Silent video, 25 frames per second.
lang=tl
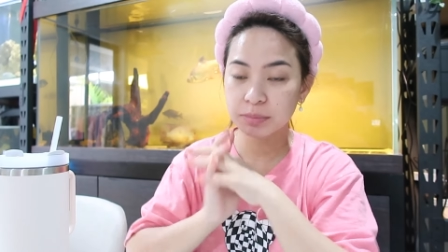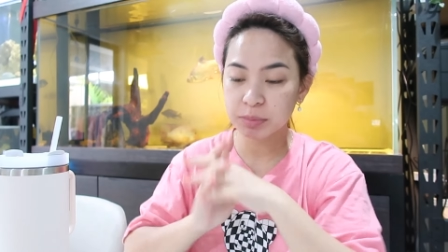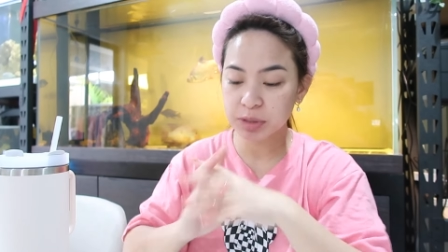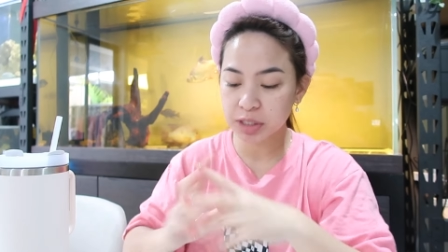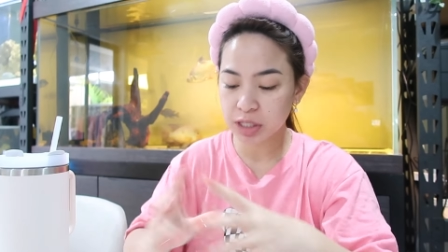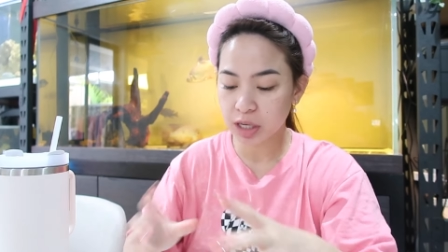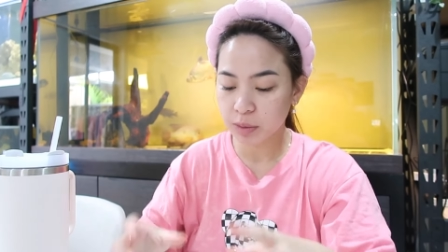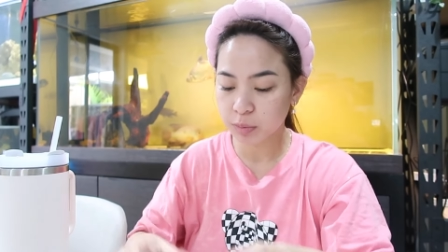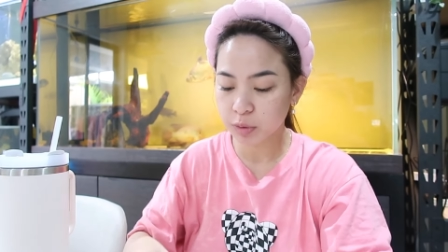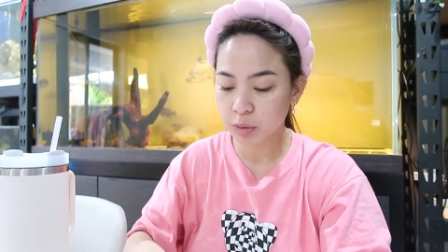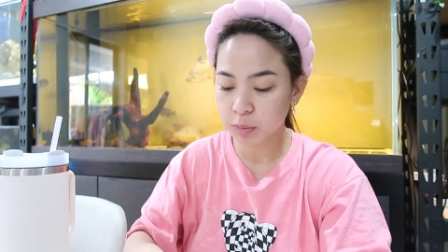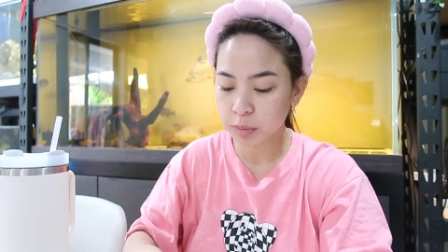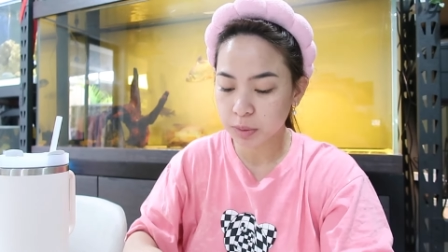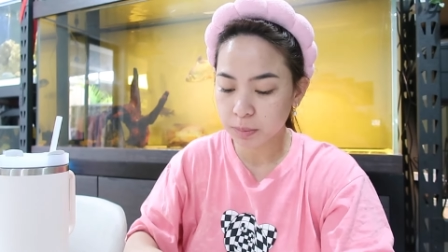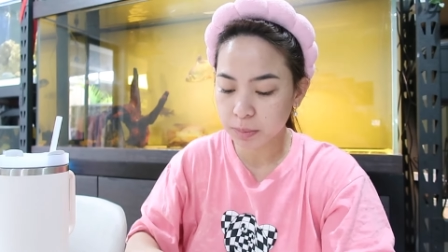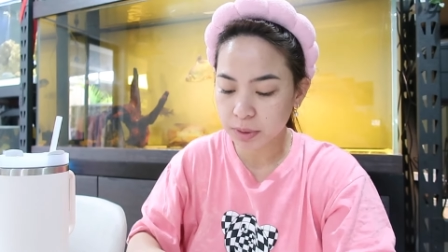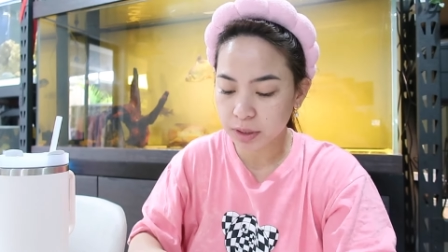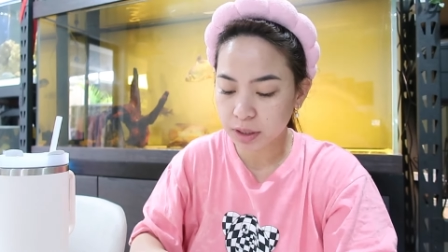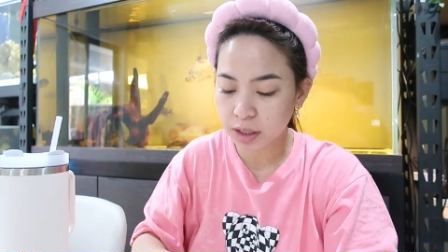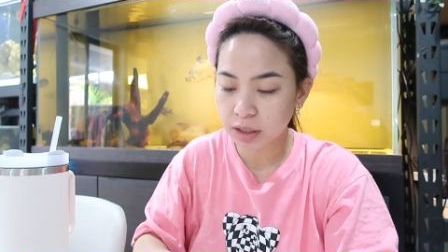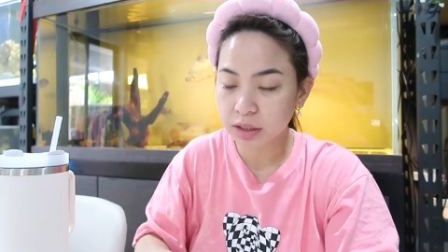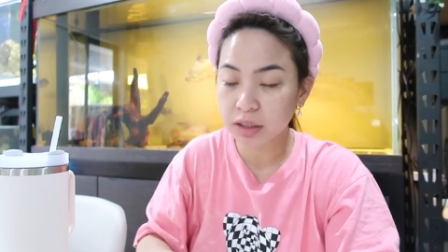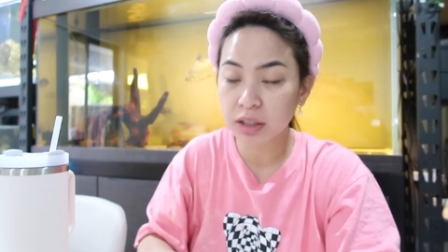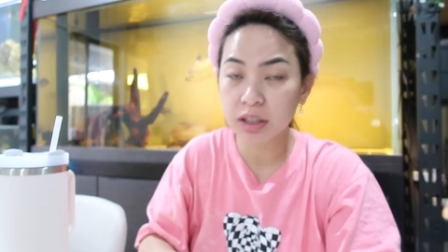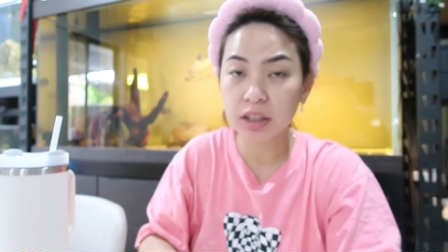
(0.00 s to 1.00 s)
Masarap tong
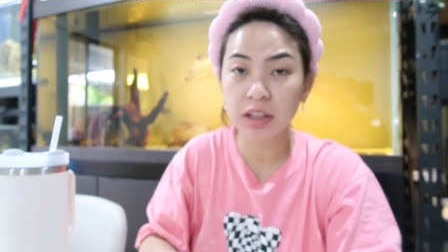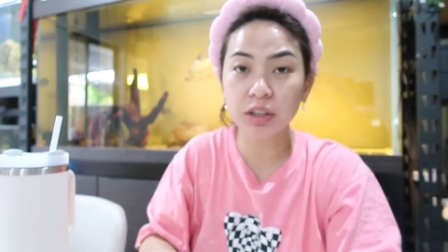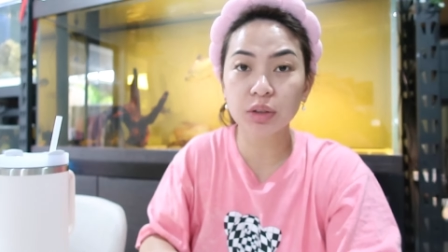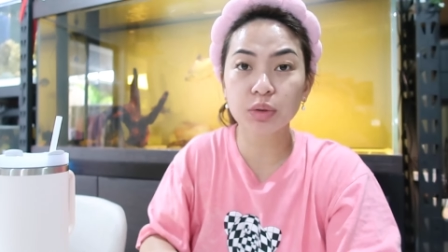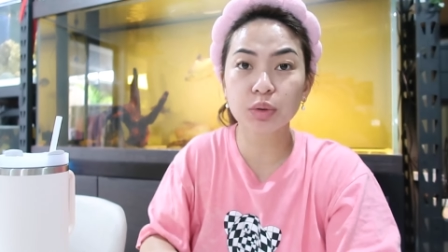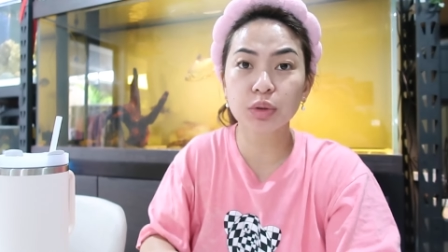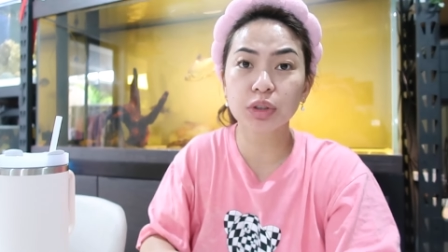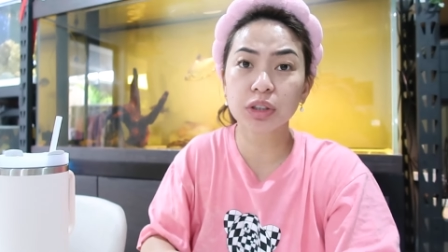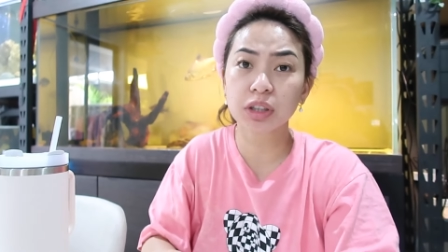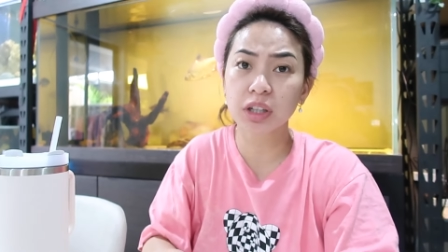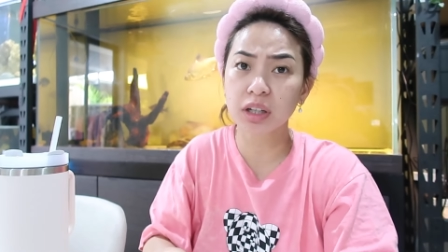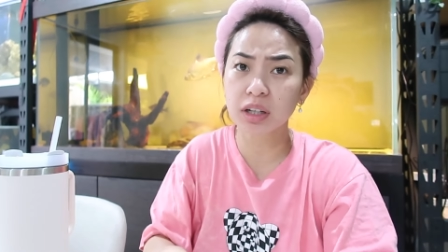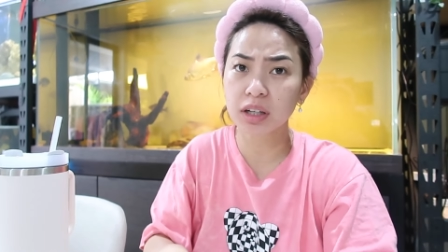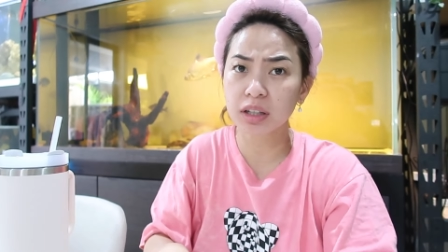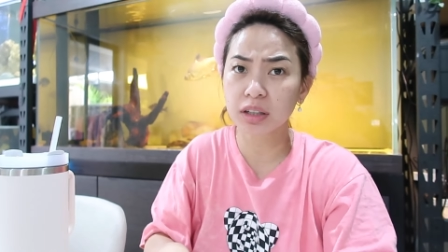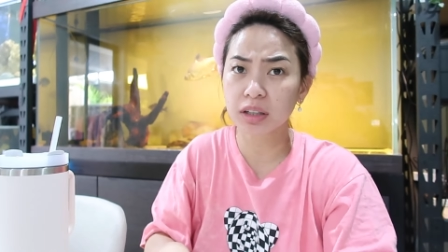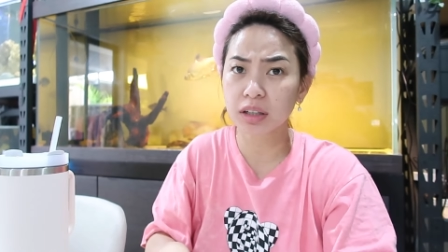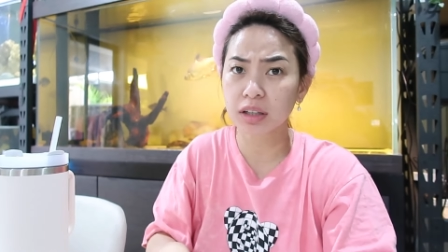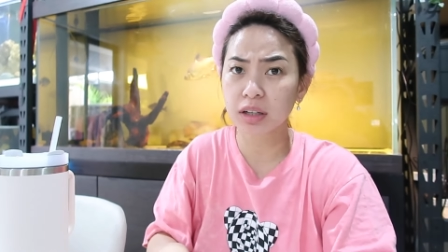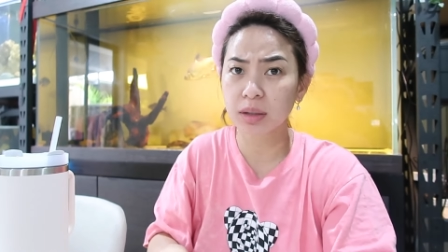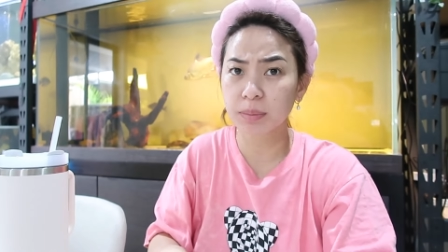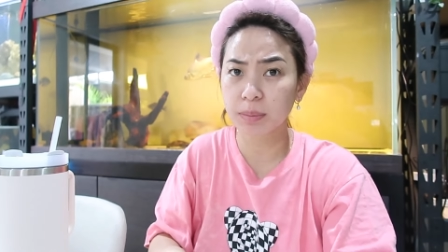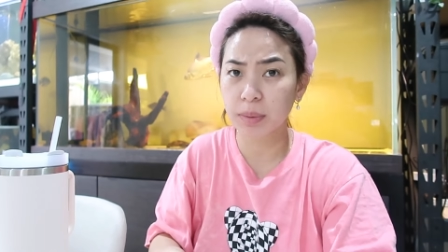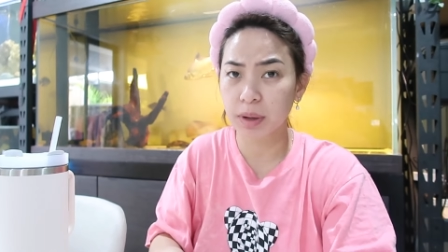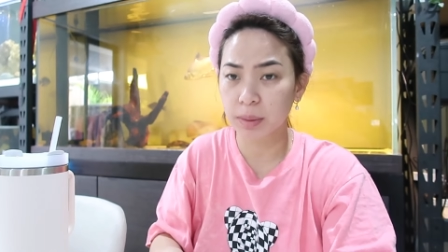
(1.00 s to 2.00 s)
bibingka na in-orderan
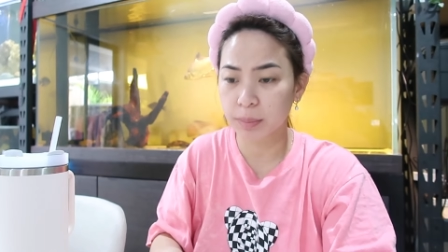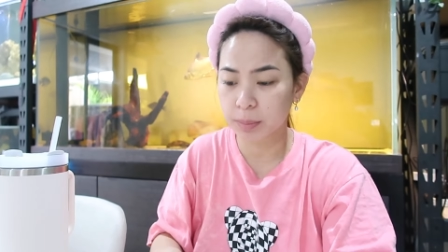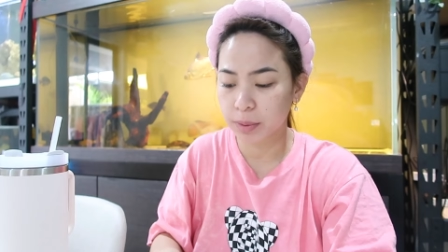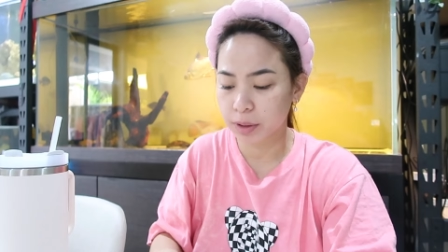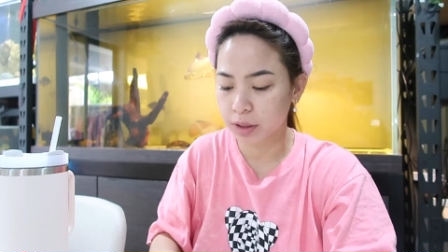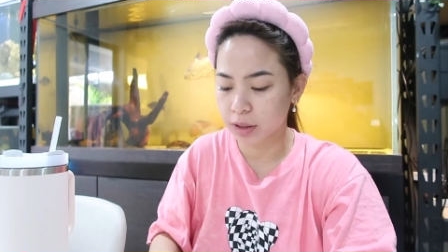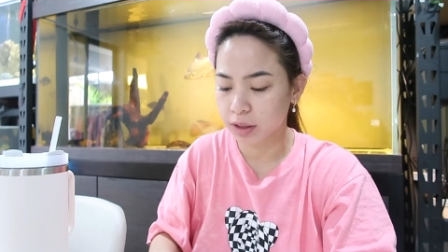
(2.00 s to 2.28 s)
ni na Papa,